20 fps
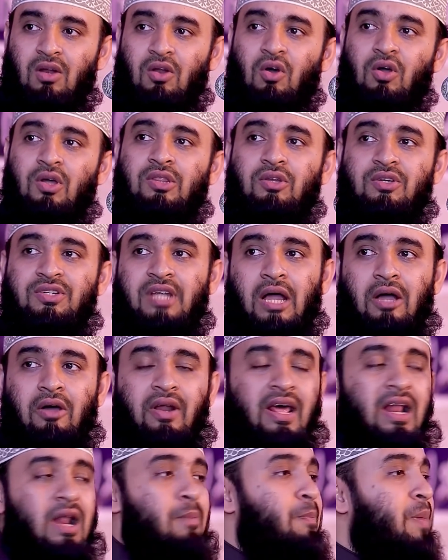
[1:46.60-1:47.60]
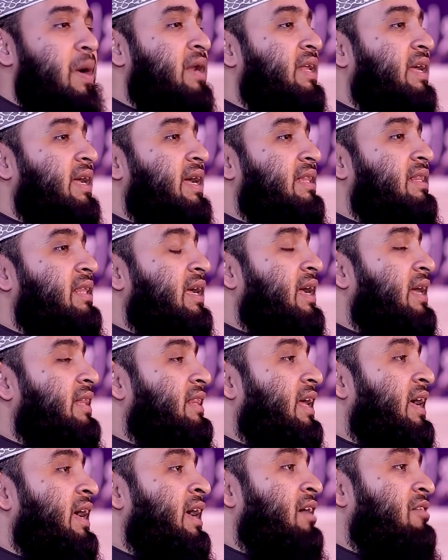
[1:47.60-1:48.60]
লোহিত সাগরের পানি খেতে
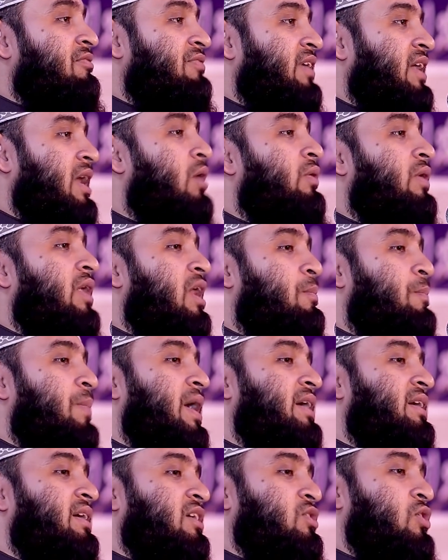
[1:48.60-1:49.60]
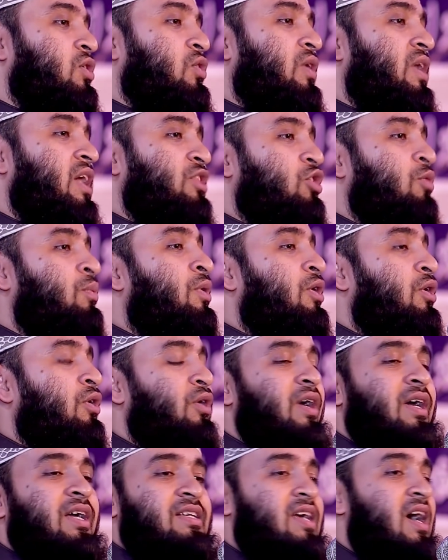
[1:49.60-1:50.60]
খেতে ফেরাউনের পেটটা যখন এত বড়
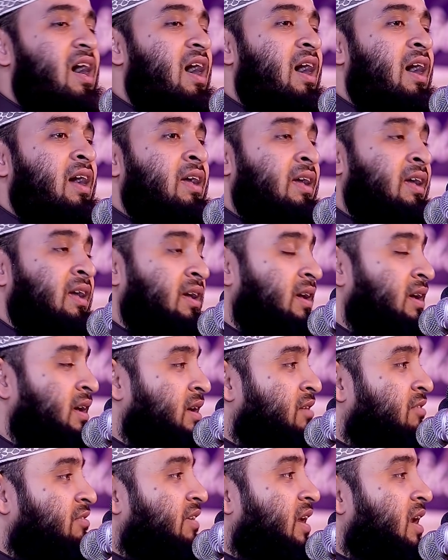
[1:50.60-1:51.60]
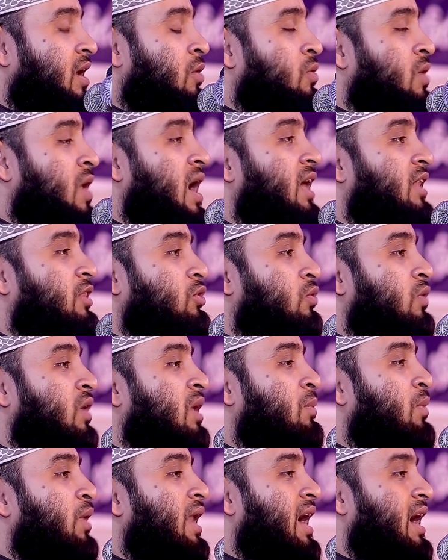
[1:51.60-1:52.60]
হয়ে যায় ফেরাউন হাত তুলে
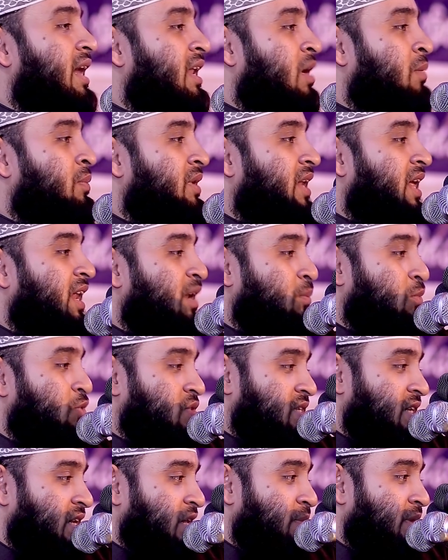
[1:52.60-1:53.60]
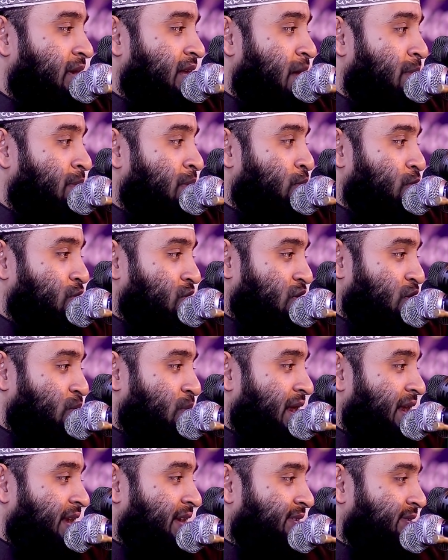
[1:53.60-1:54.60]
বলে আনা মিনাল মুসলিমিন আমি
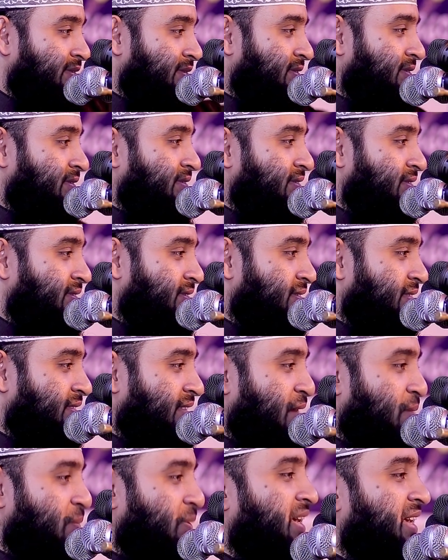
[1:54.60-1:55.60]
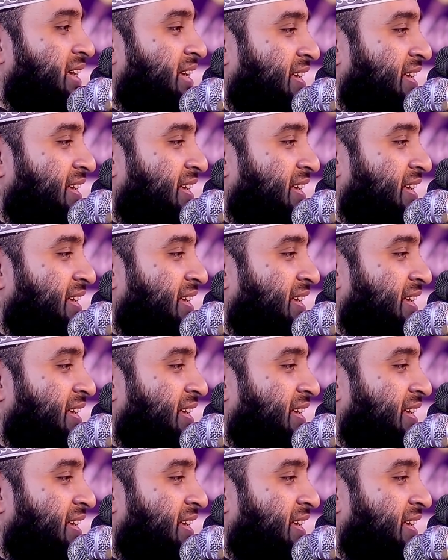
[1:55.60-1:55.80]
মুসলমান আমি